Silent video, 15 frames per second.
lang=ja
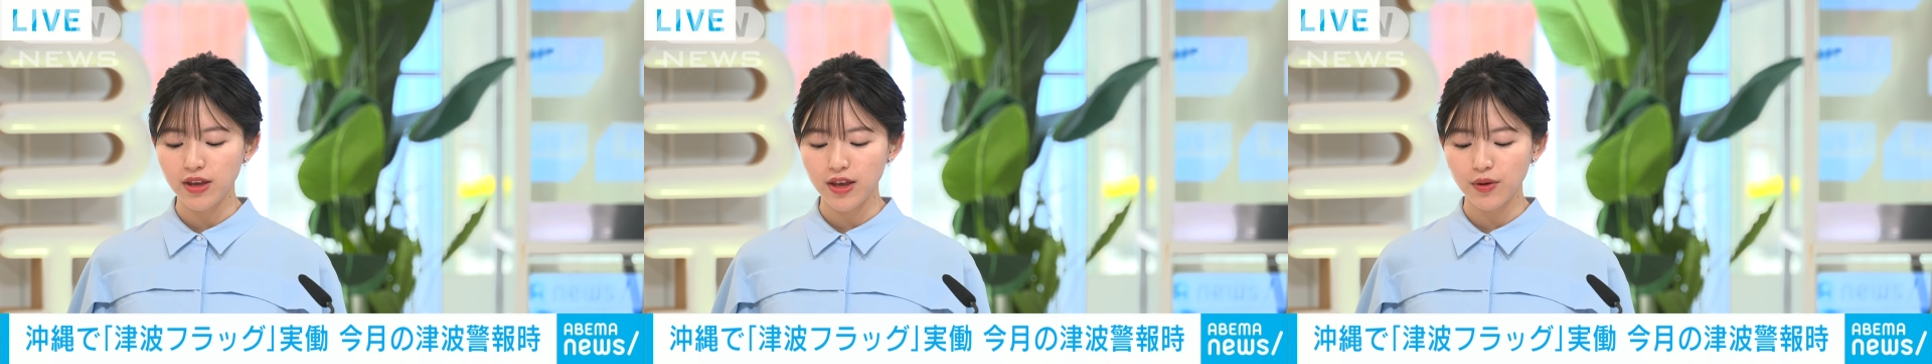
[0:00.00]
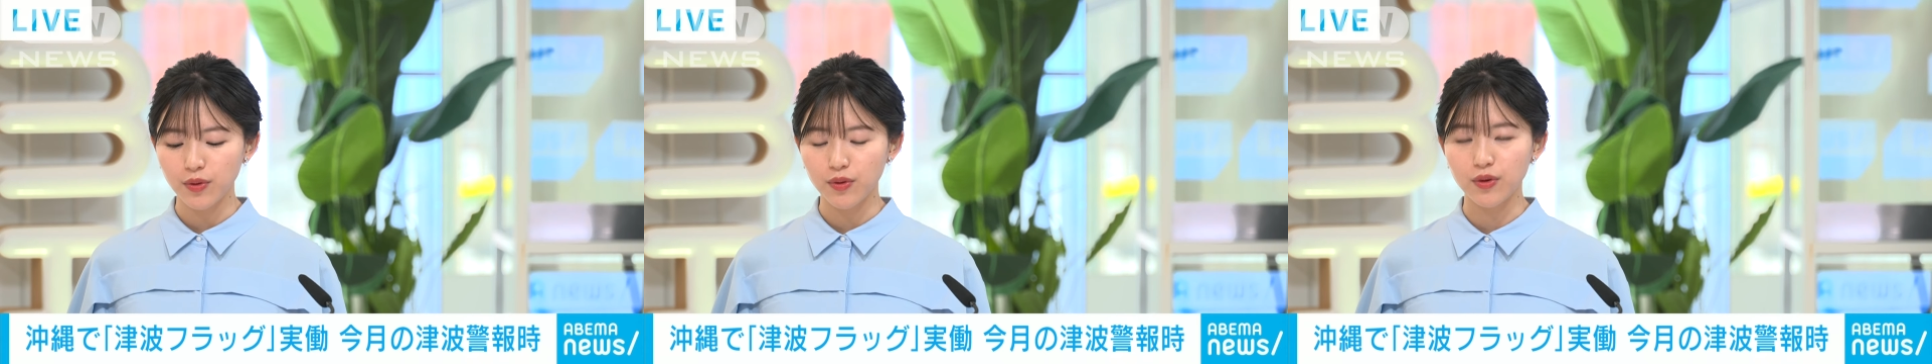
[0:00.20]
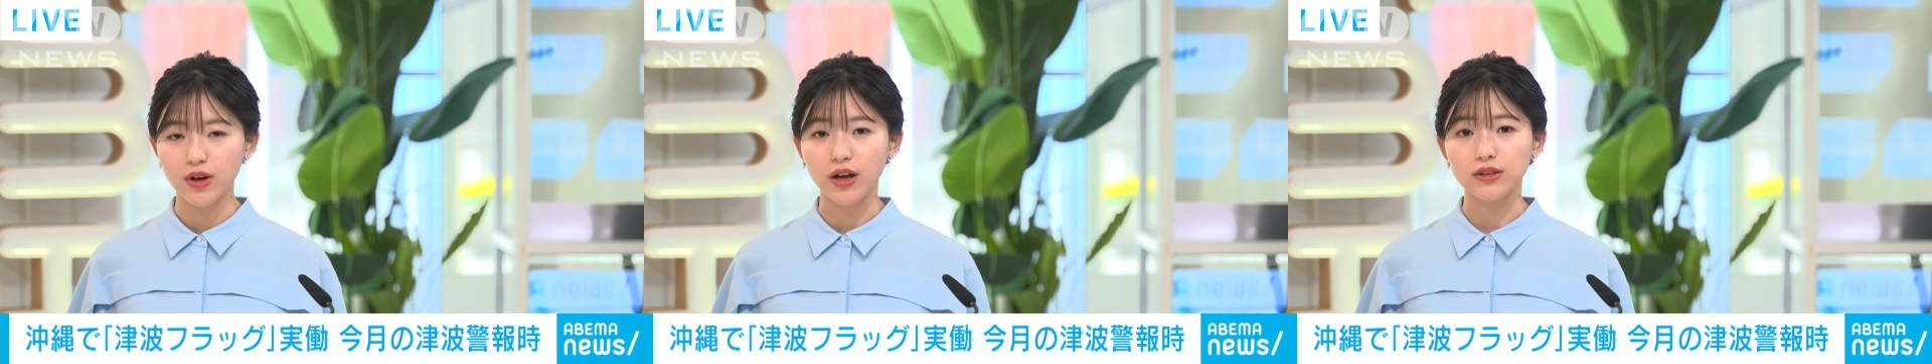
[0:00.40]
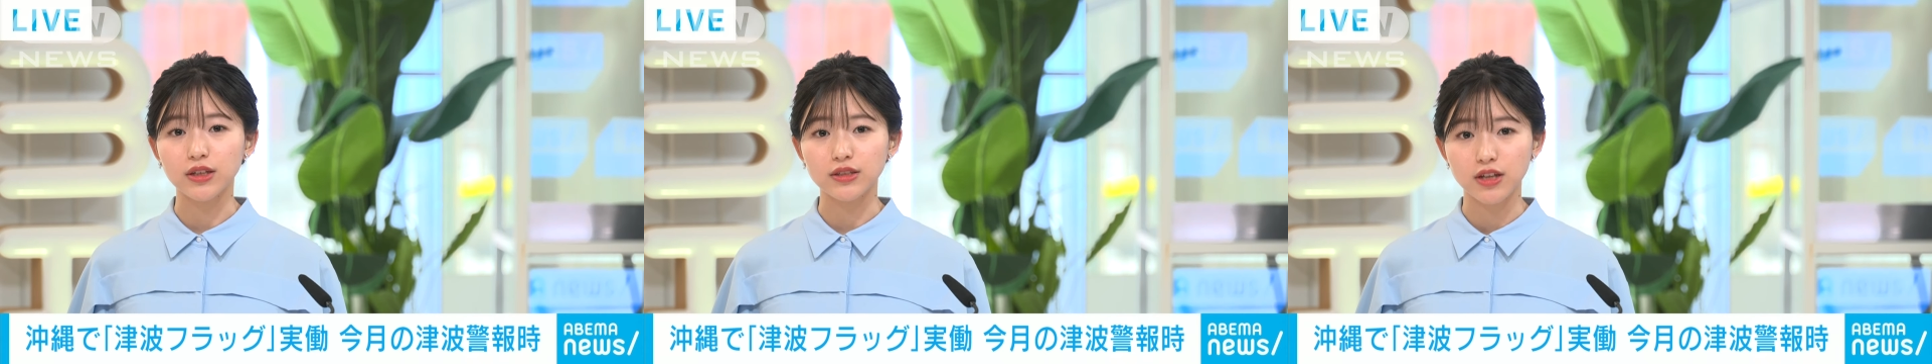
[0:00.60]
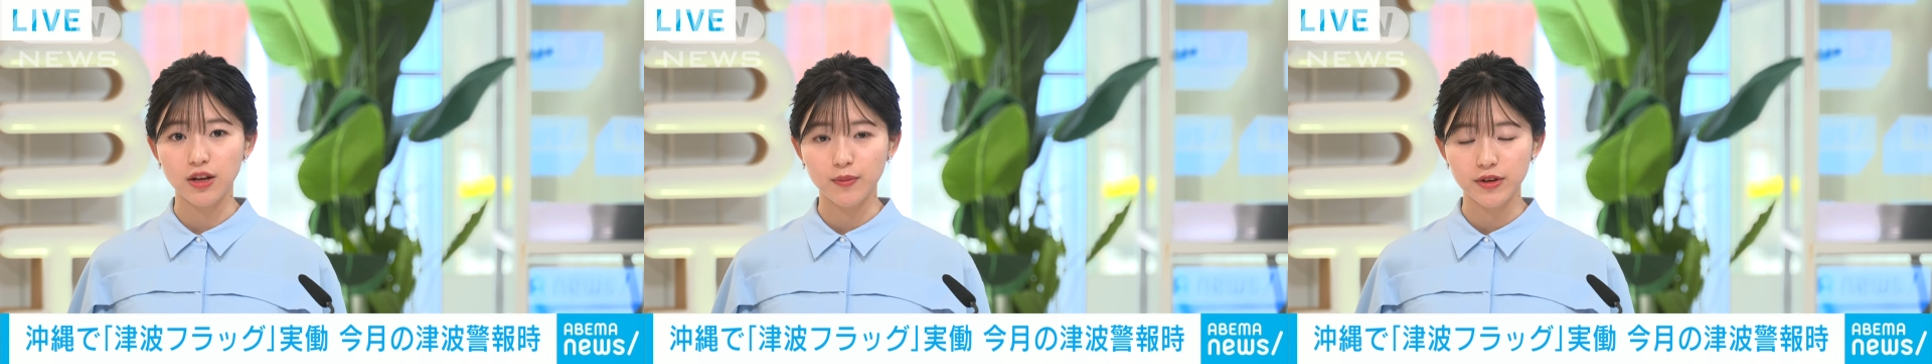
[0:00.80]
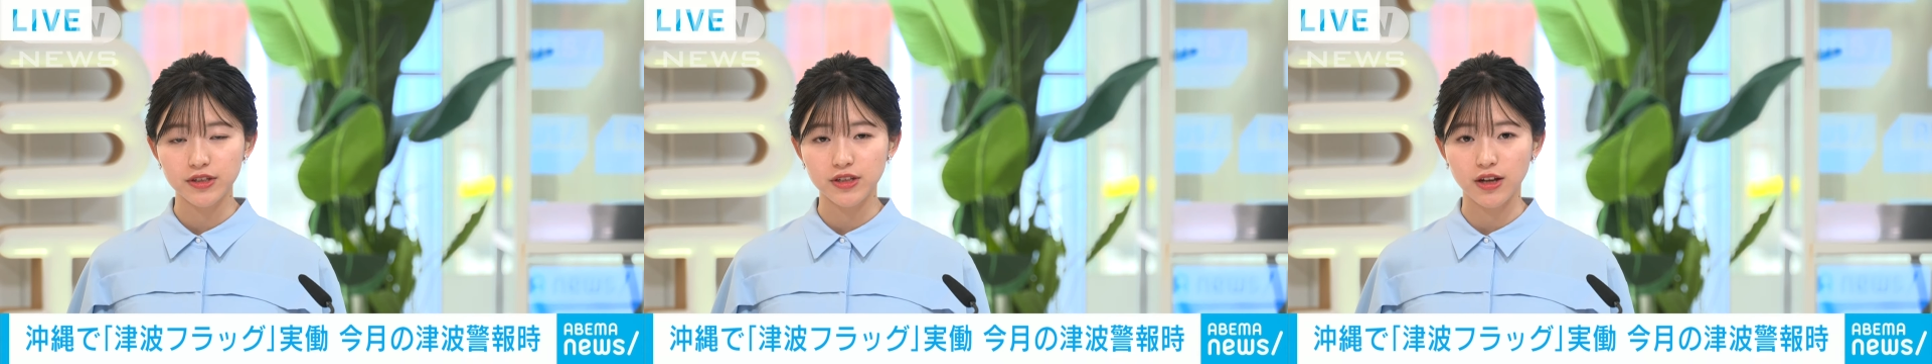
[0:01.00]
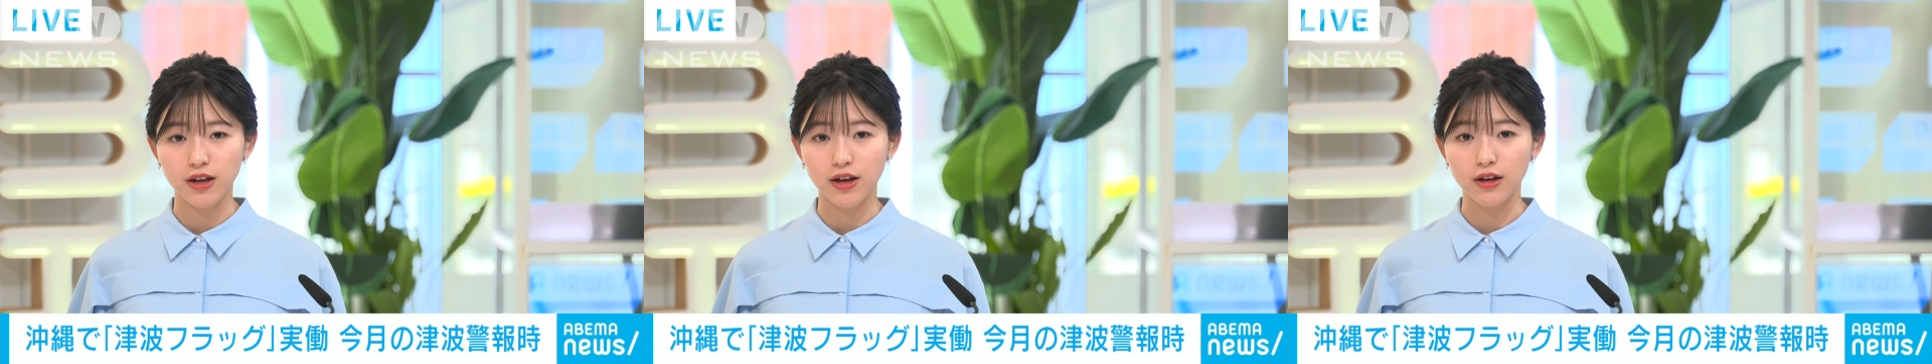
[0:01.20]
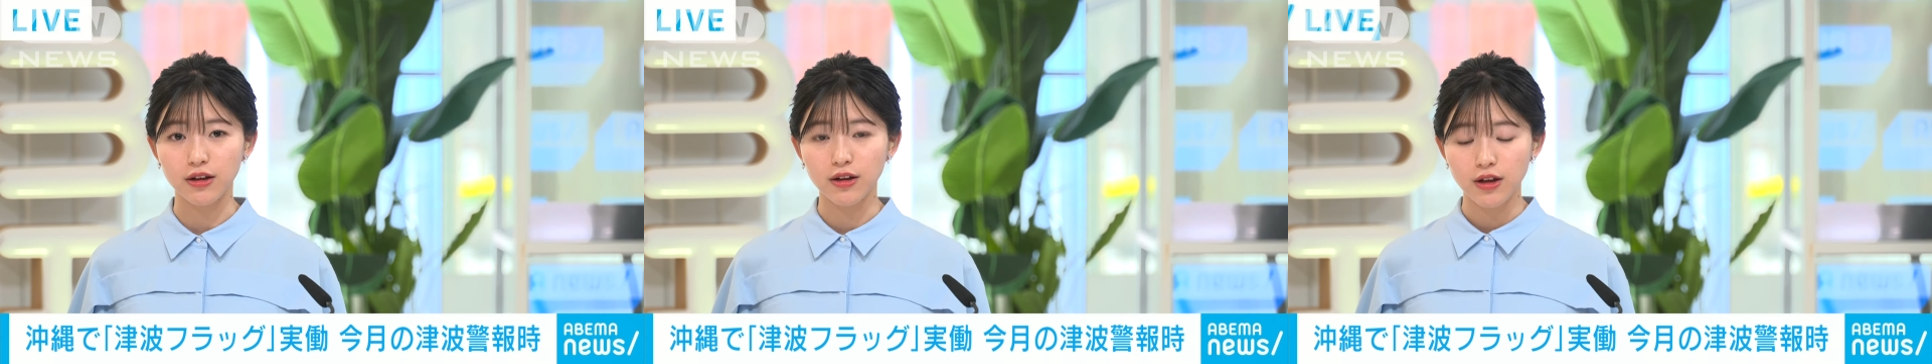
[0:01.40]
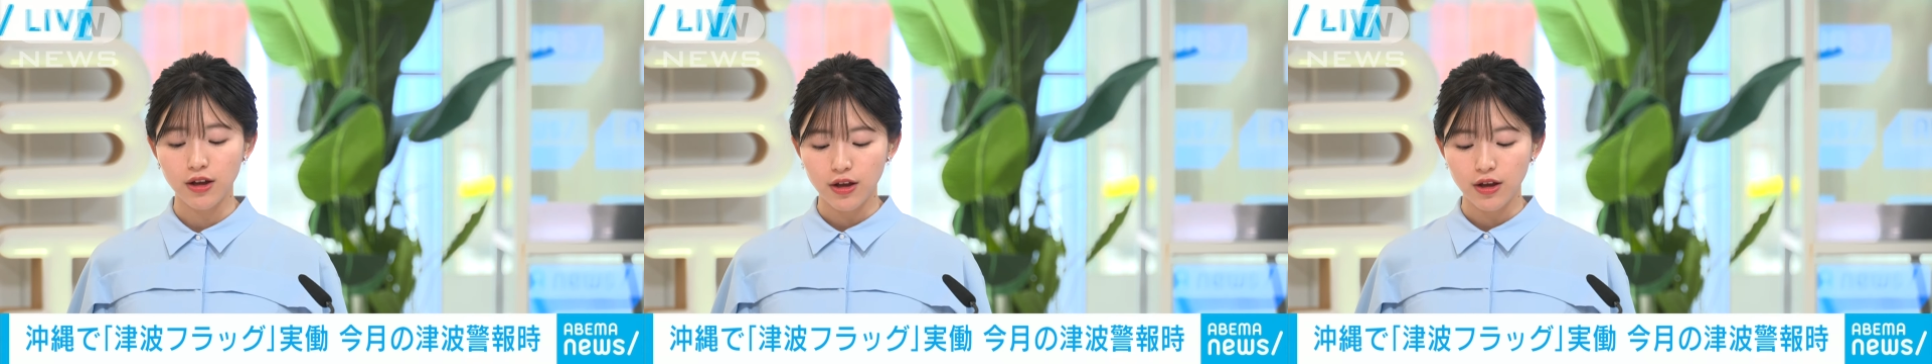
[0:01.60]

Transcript: 警報が出されましたが、